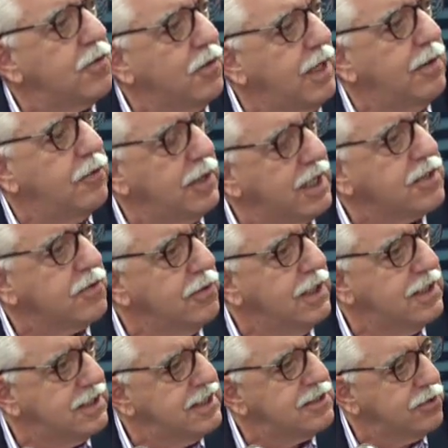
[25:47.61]
colaborar con
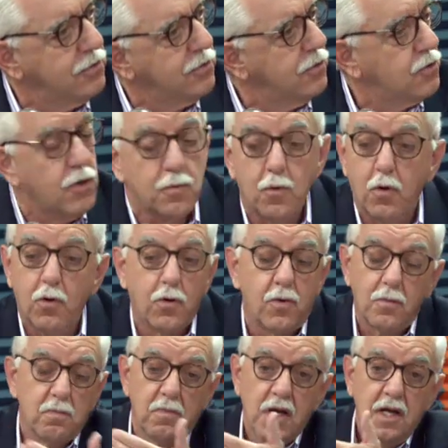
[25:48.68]
el resto, como
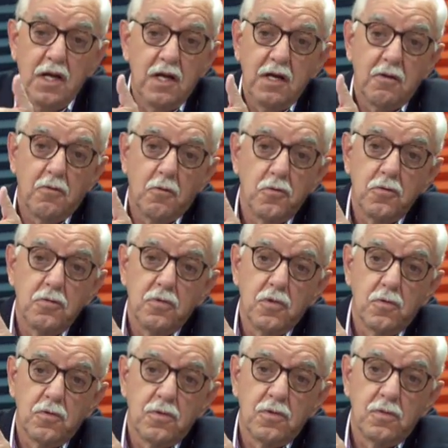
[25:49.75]

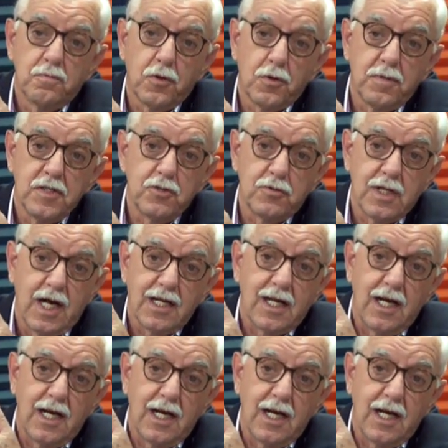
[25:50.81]
un, profesional